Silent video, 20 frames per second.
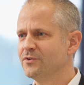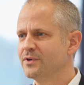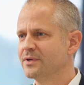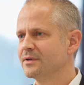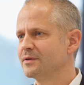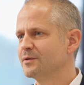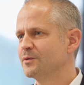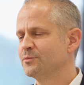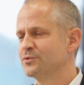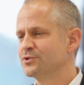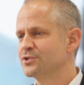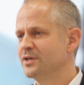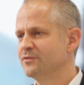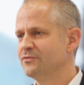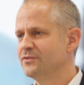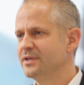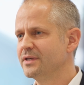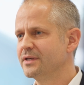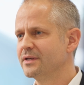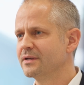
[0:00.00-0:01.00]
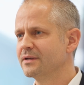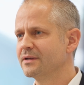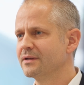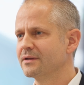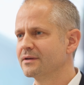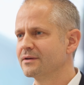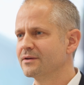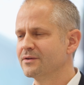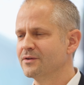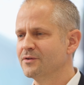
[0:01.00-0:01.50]
Wir
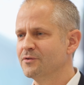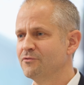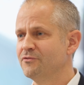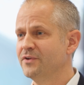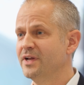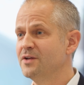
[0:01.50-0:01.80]
beschäftigen äh,